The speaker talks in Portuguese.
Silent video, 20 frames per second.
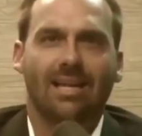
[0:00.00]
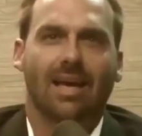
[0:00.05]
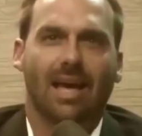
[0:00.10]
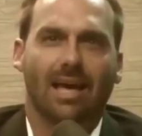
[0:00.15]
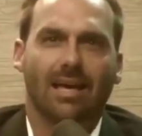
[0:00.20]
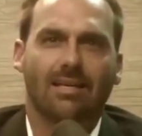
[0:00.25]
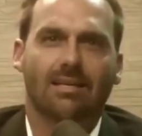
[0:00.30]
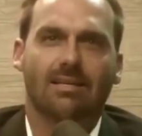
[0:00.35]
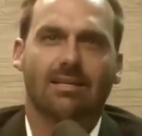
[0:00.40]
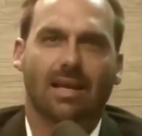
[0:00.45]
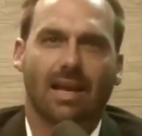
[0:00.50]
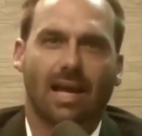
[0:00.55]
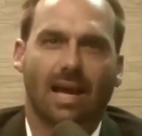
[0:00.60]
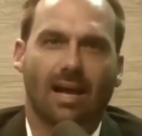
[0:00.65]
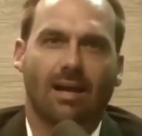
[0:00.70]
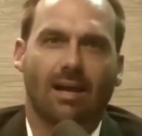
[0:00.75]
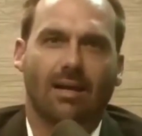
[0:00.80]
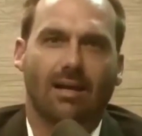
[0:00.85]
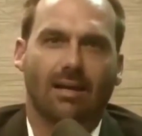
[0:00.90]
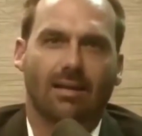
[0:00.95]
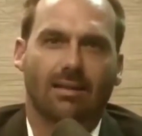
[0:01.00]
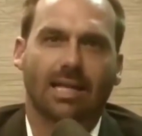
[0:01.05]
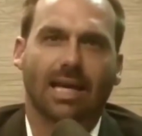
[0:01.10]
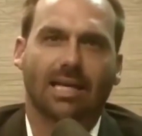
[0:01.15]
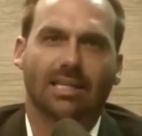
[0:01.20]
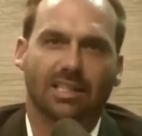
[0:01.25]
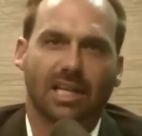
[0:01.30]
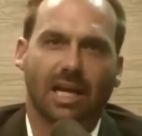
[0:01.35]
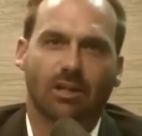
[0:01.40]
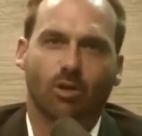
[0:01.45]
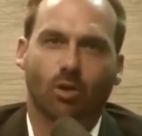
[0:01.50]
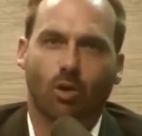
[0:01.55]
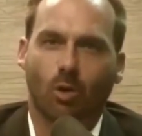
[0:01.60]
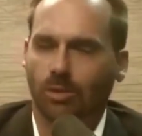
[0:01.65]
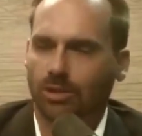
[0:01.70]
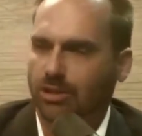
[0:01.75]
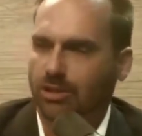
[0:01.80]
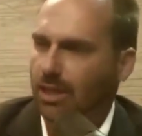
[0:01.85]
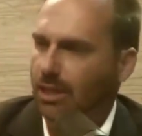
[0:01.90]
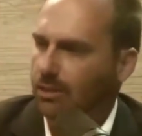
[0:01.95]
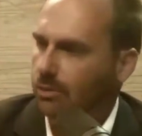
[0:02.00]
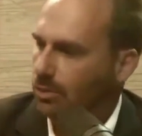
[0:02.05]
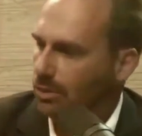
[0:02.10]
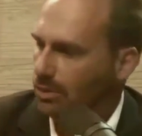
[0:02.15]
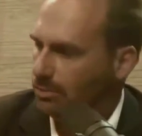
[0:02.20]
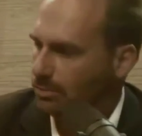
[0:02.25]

é que será taxado como ditador.